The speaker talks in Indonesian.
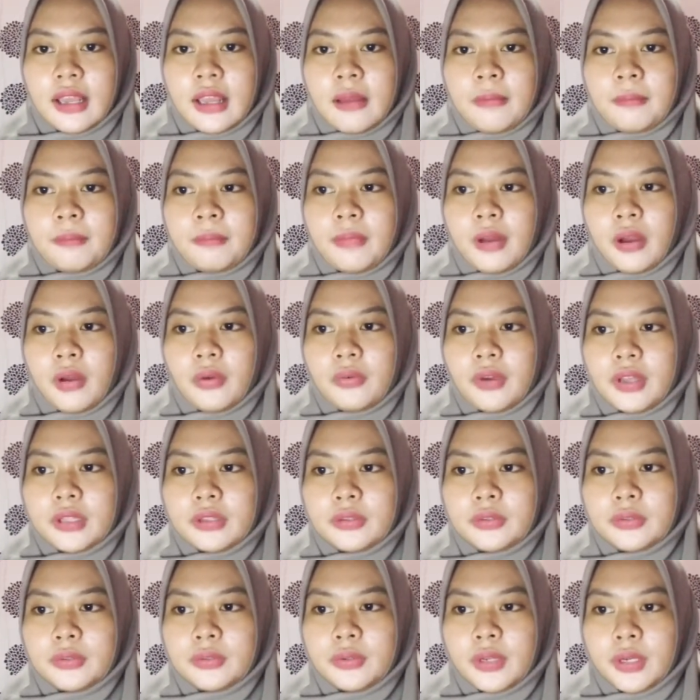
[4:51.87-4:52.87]
bahwa
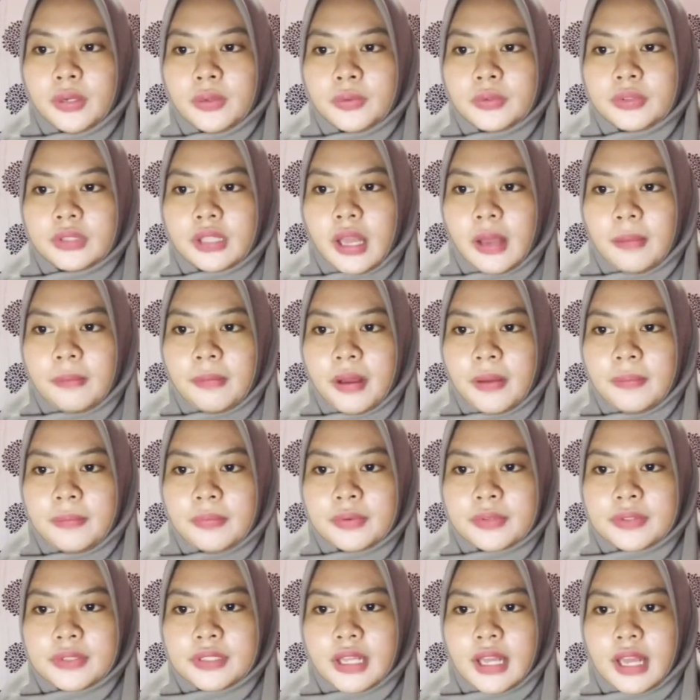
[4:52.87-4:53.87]
tujuan utama
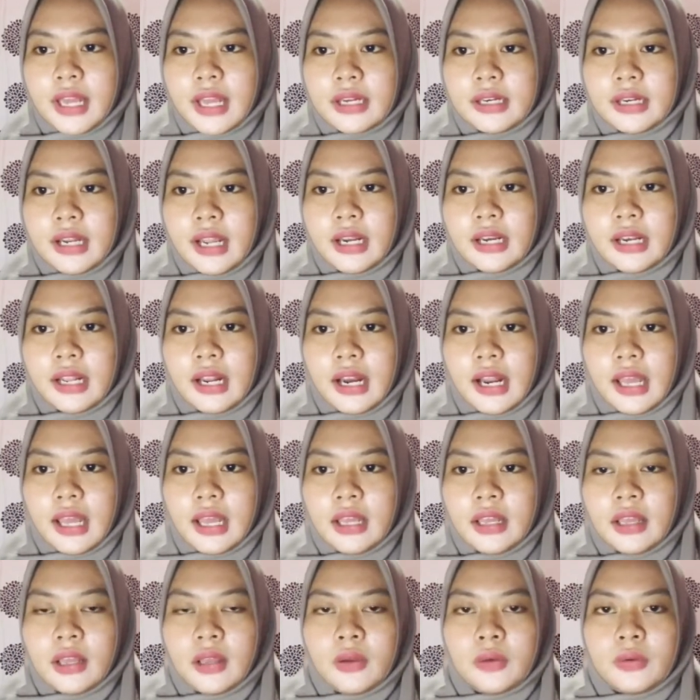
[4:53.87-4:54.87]
perusahaan adalah
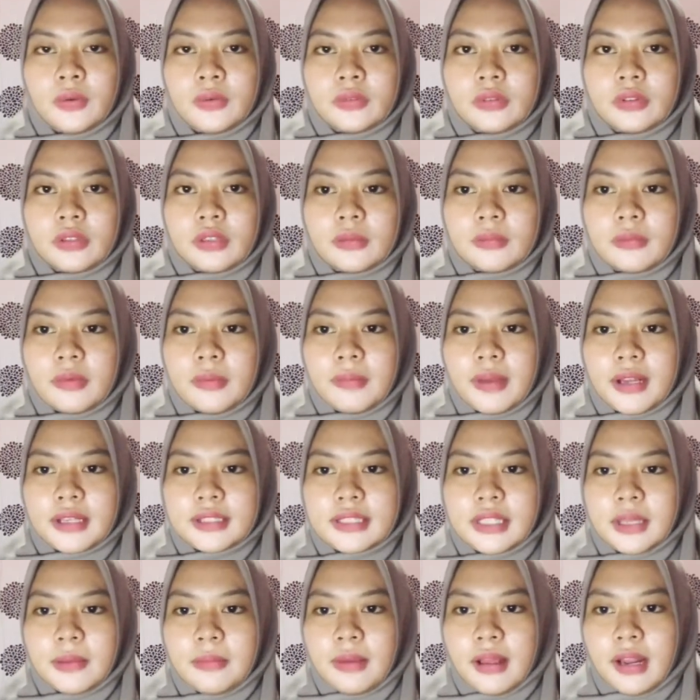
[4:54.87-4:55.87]
untuk
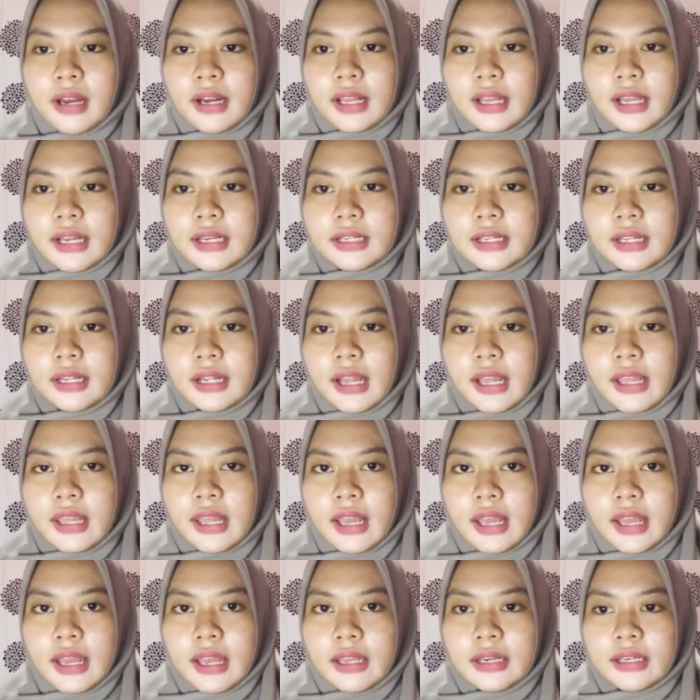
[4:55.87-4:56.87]
memaksimalkan
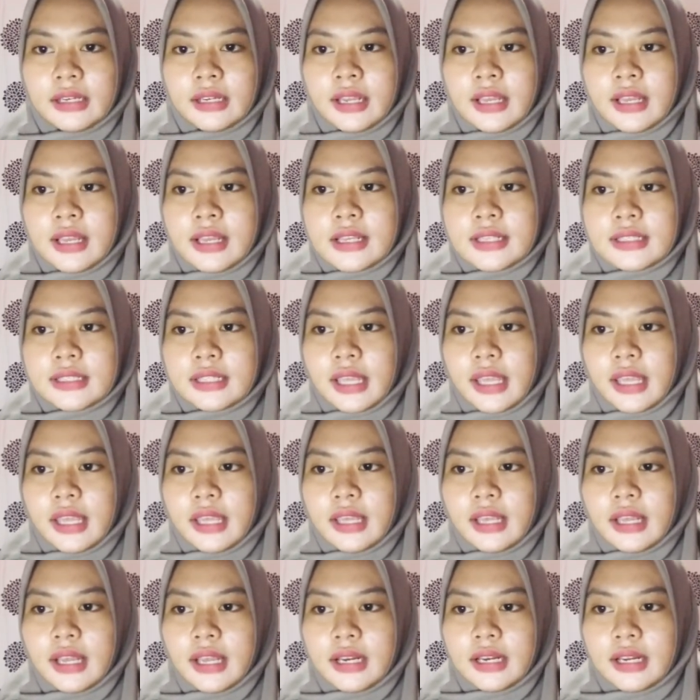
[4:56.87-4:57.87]
kekayaan,
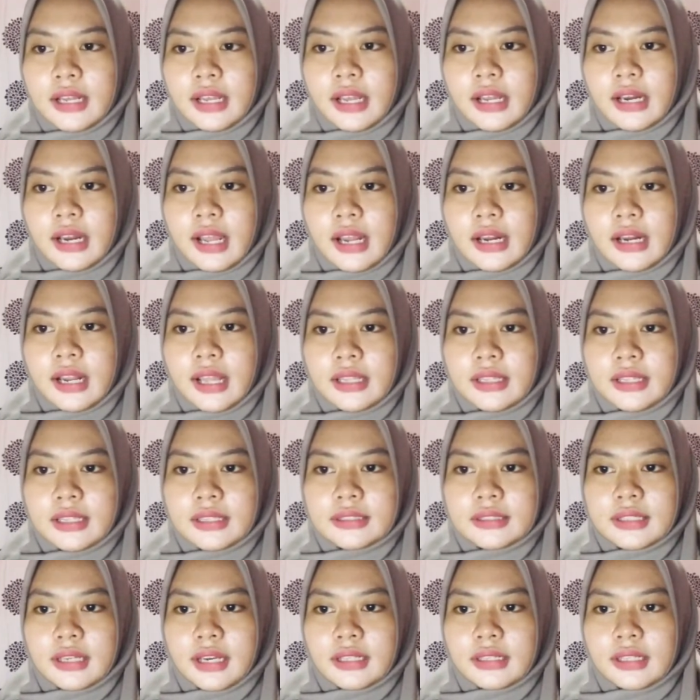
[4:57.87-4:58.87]
sehingga dengan adanya
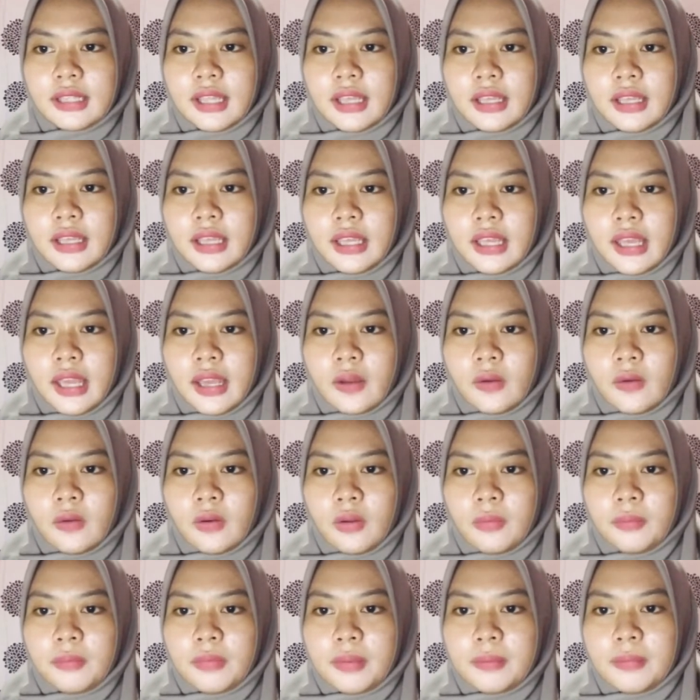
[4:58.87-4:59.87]
strategi
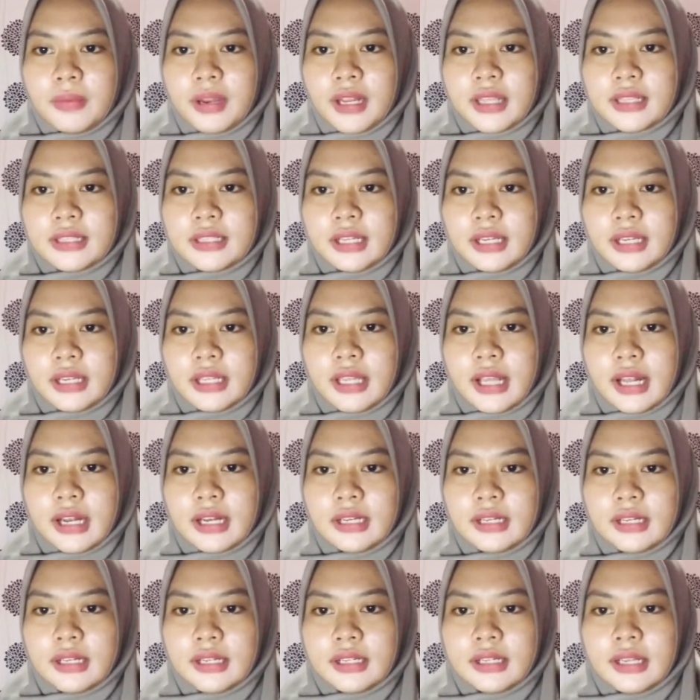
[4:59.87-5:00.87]
ekonomi
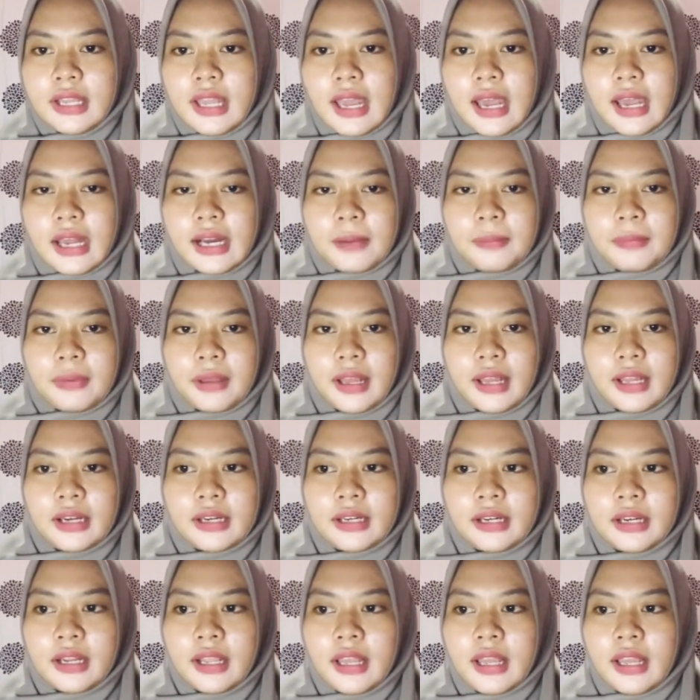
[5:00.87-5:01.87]
manajerial
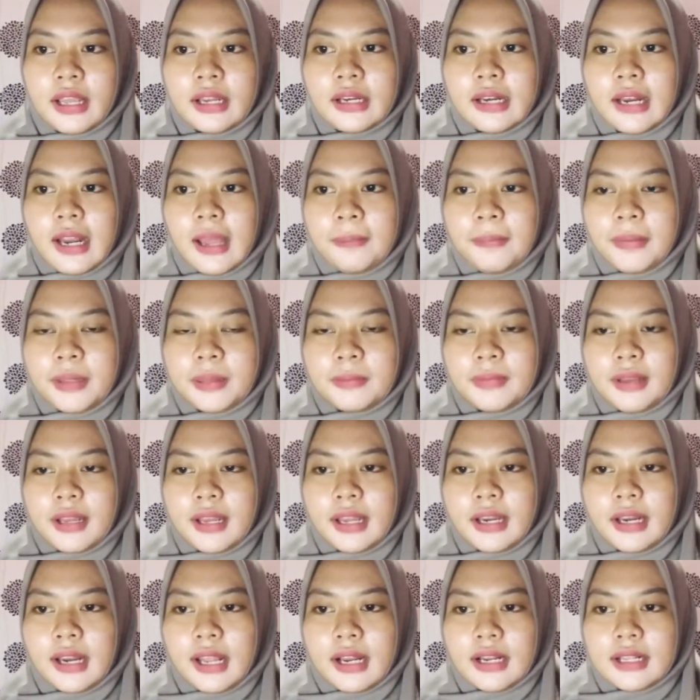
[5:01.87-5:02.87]
diharapkan dapat
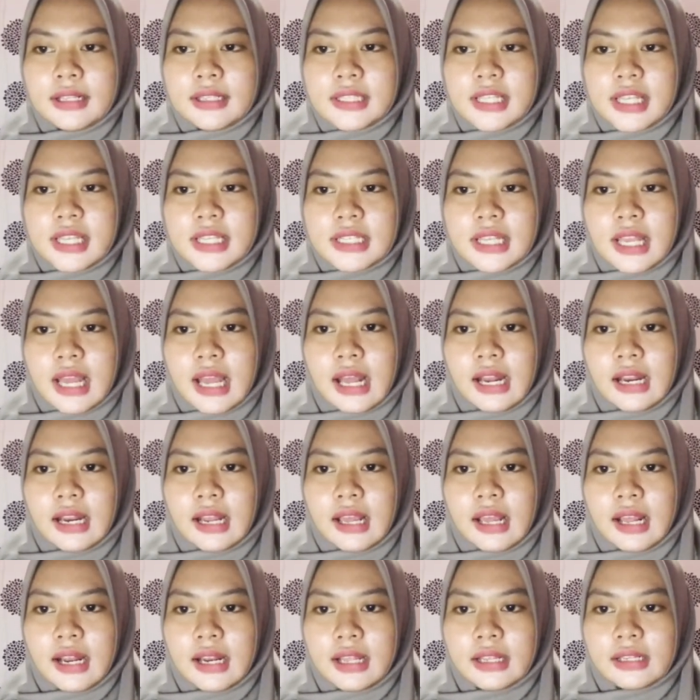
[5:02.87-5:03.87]
menganalisis
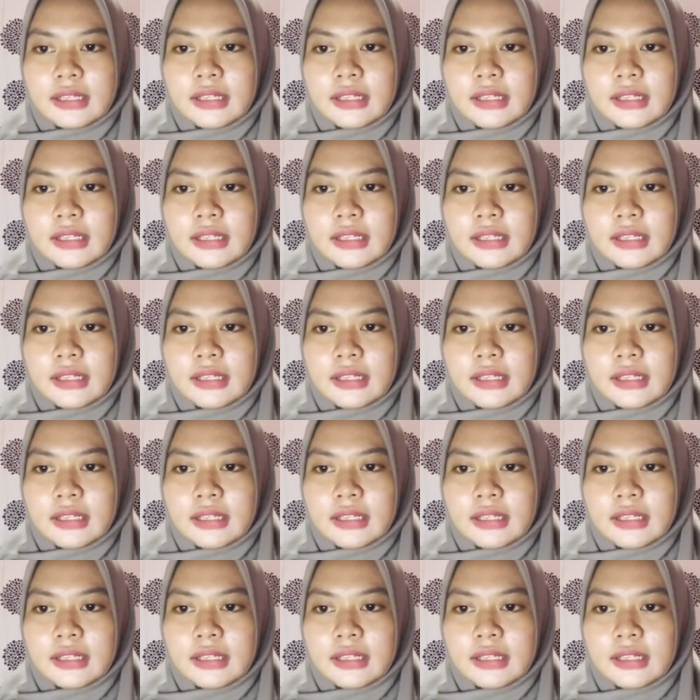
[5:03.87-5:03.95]
hal-hal yang